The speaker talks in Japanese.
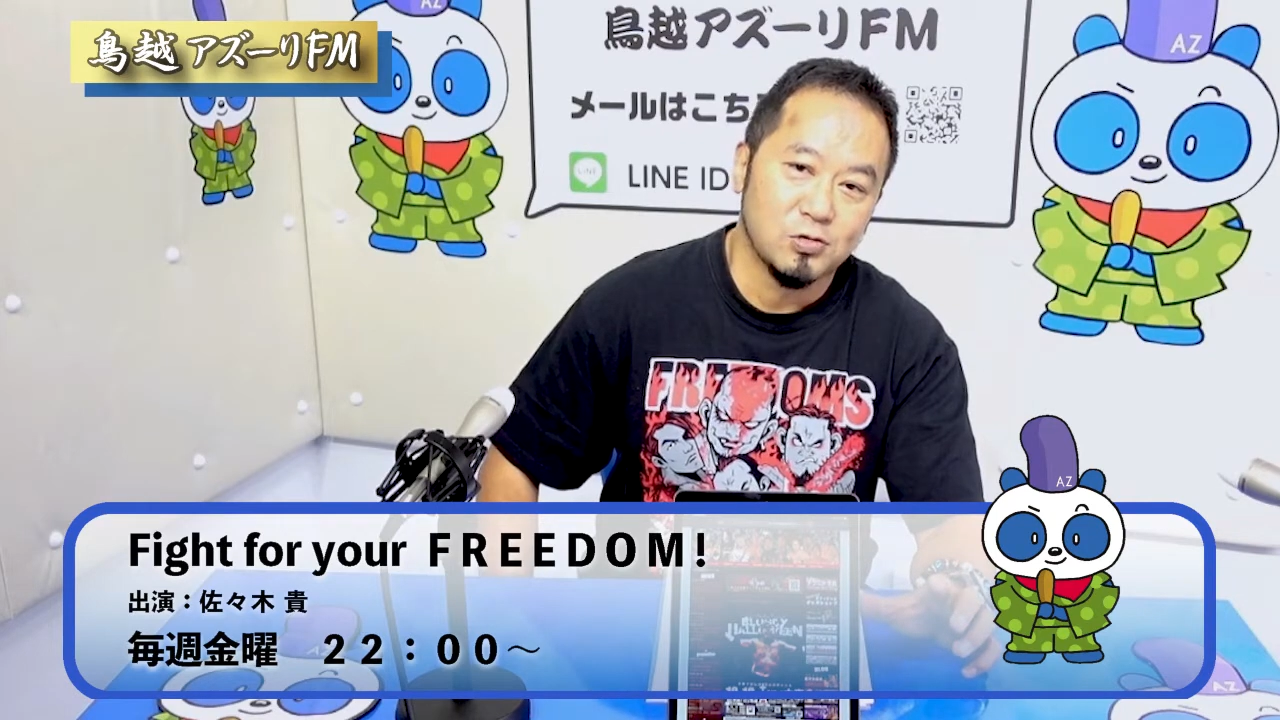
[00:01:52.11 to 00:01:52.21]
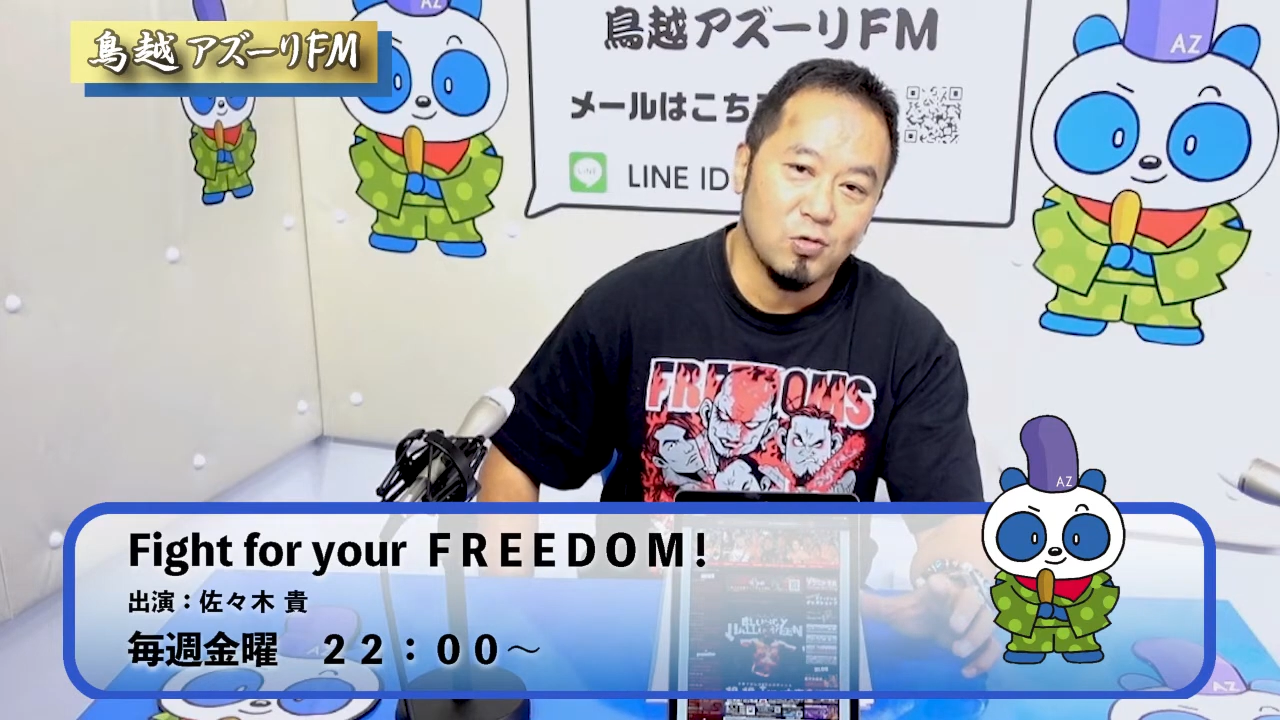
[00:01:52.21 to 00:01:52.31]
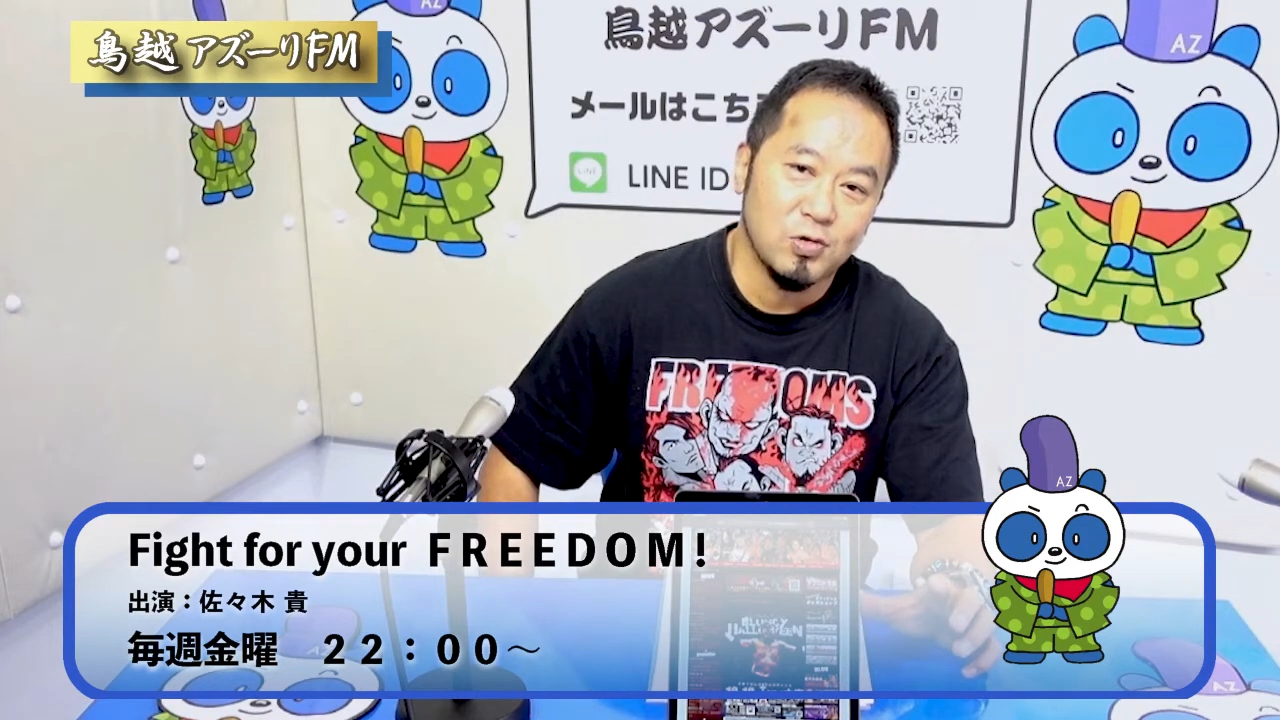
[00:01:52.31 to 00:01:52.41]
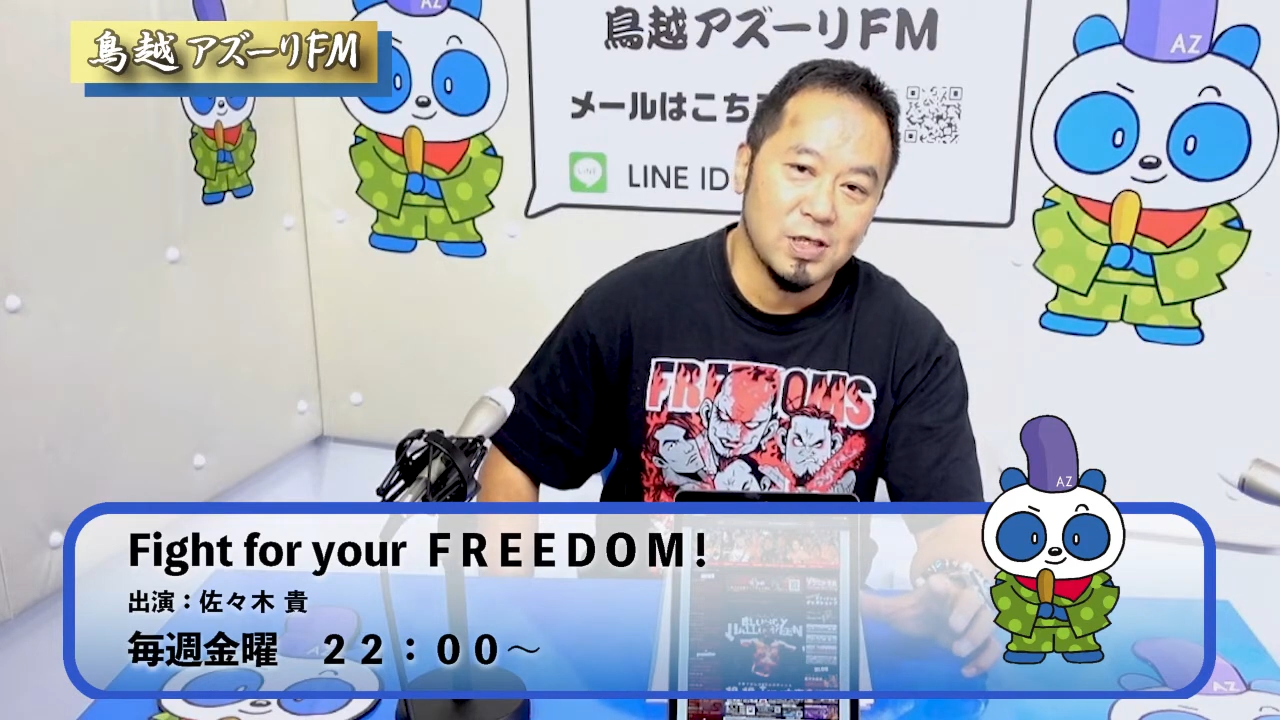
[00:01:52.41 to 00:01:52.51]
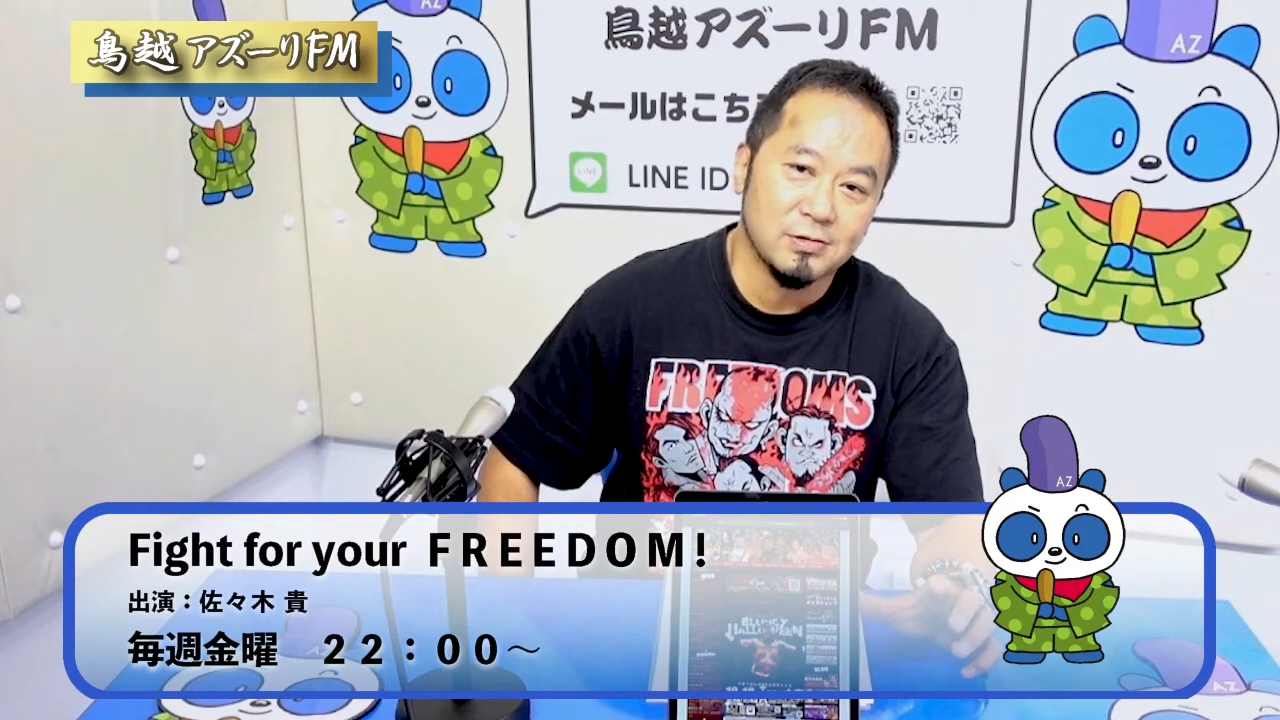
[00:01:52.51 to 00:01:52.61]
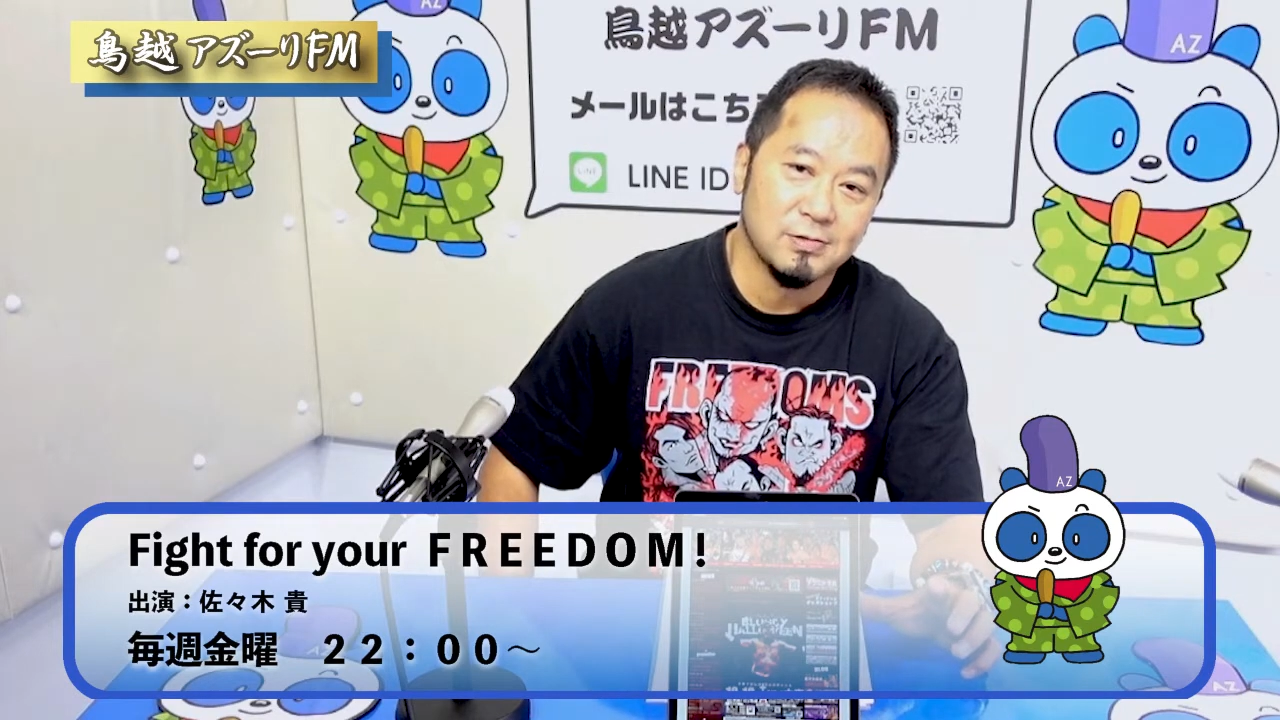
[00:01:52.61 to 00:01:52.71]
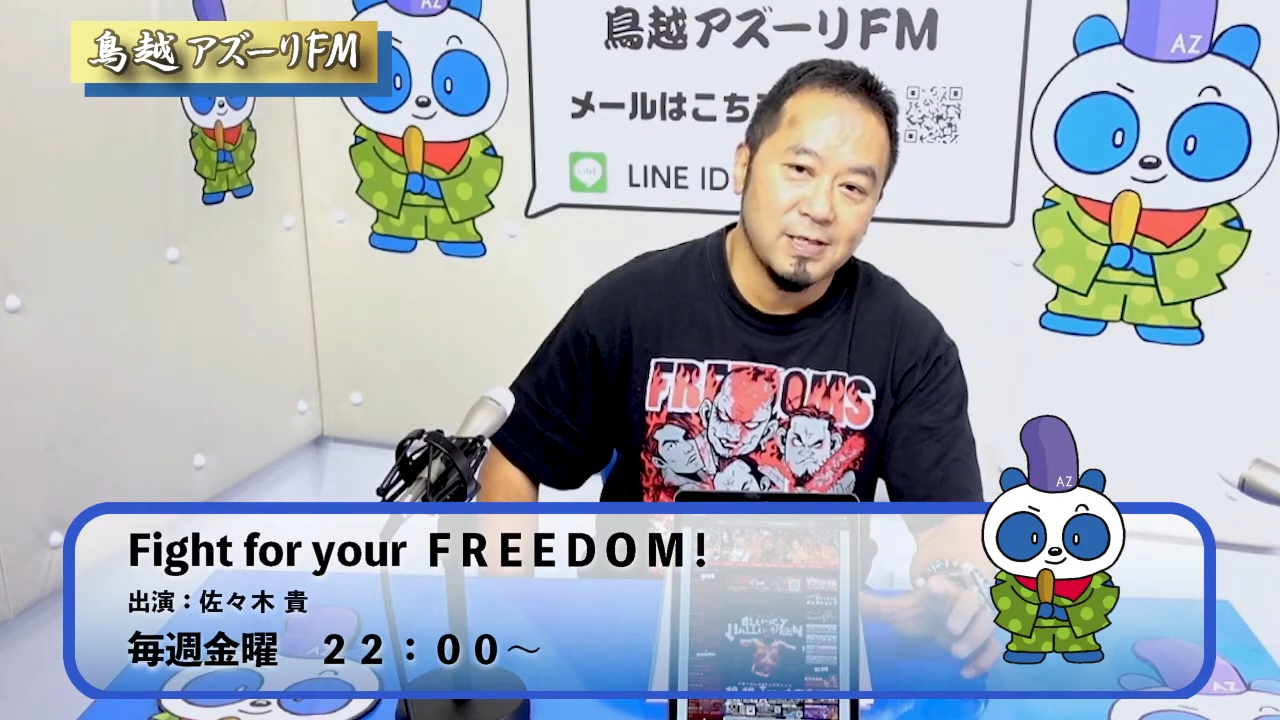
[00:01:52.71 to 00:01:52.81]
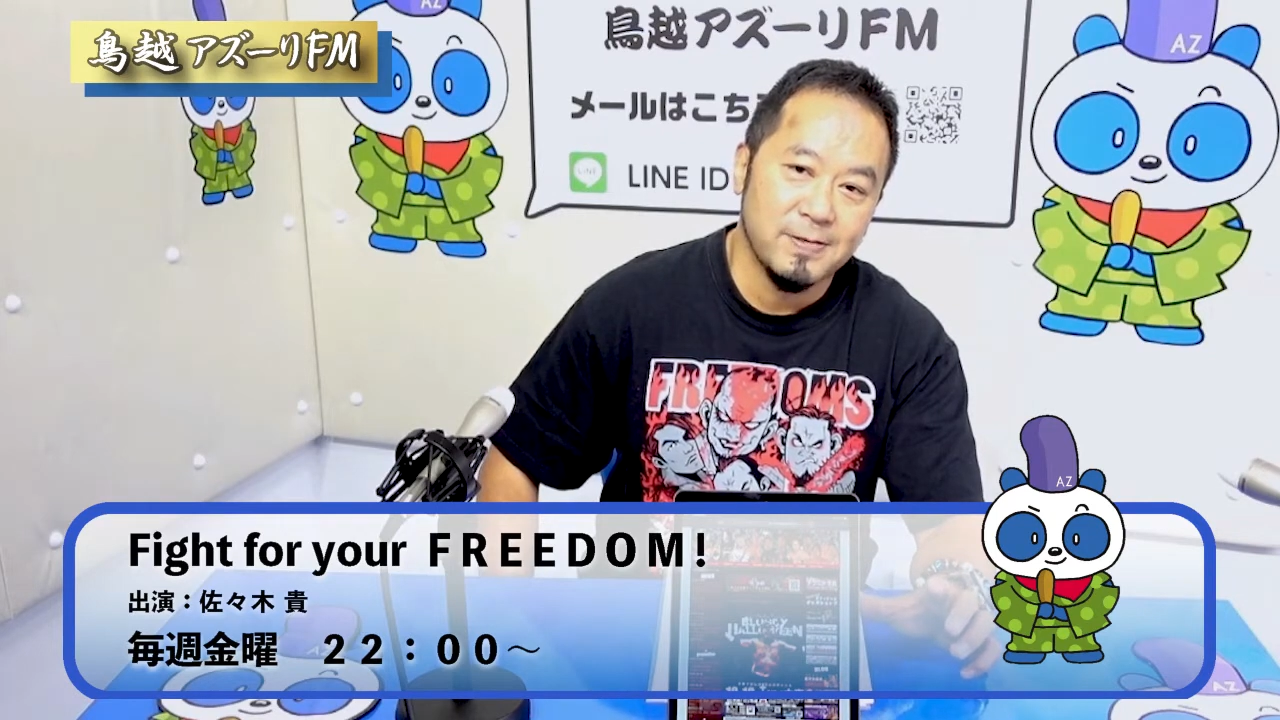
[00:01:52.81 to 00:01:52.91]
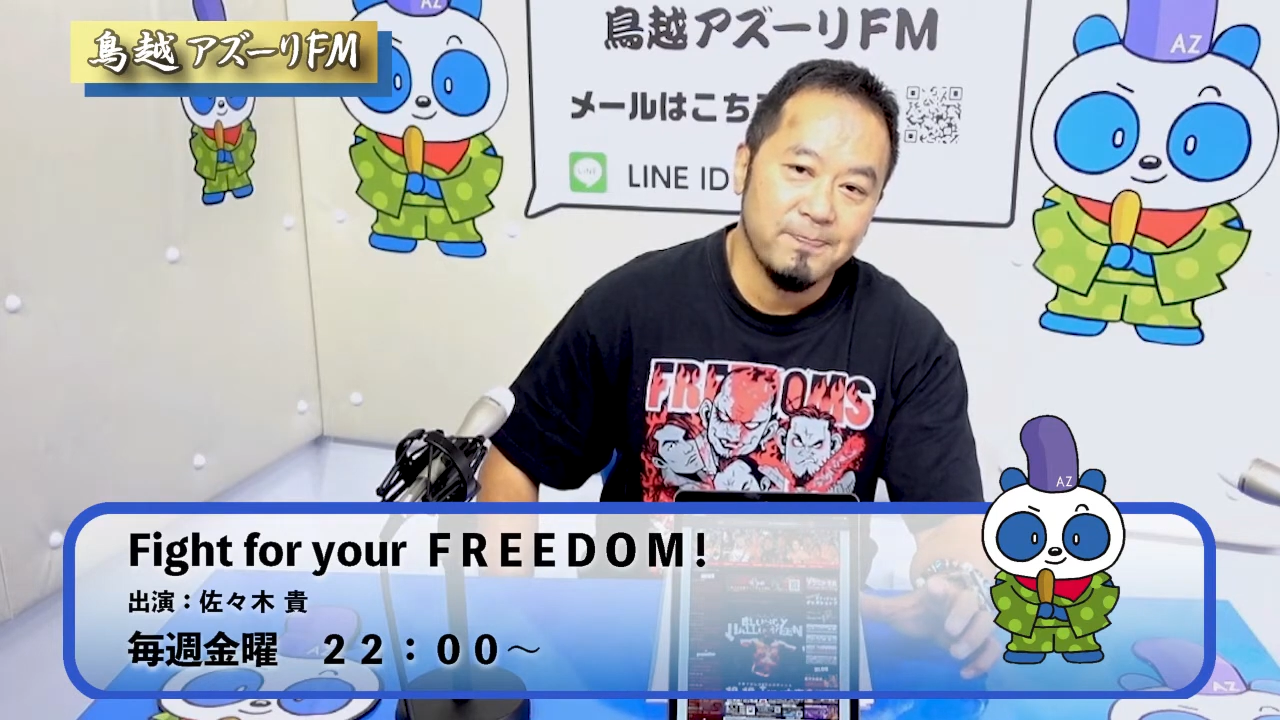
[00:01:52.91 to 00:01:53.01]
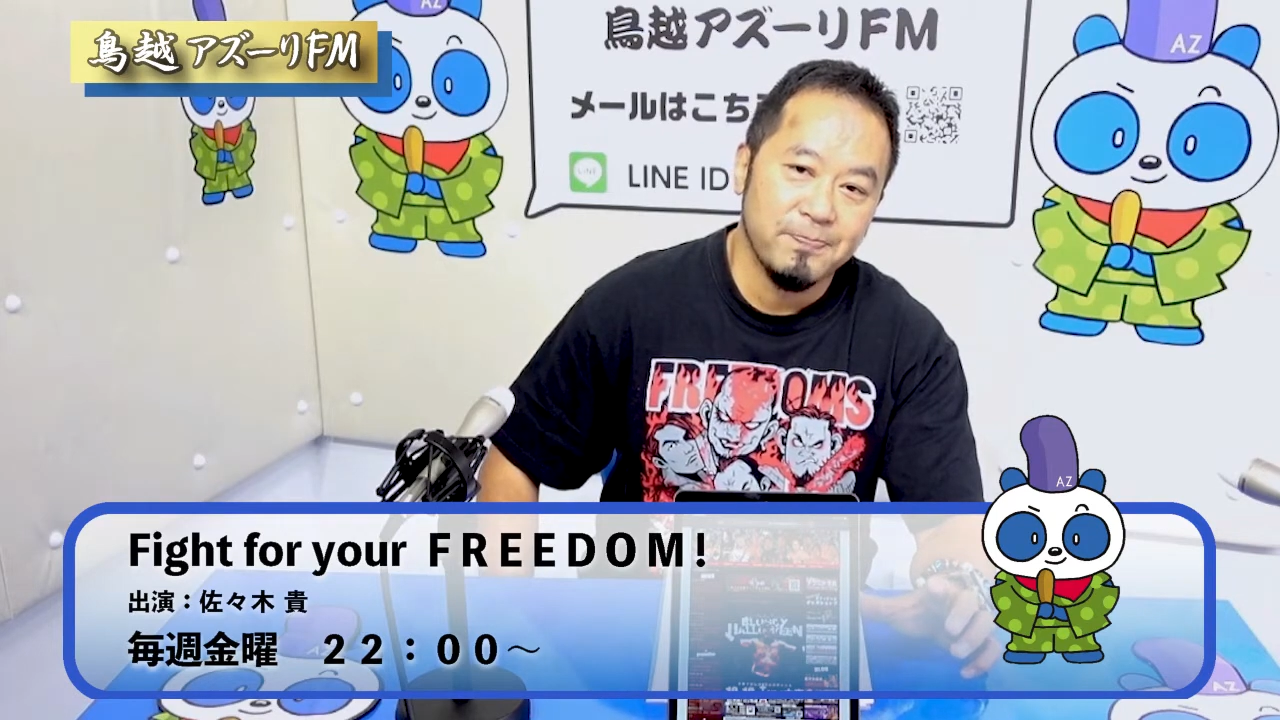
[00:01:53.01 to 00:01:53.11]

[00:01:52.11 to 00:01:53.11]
ころになるので、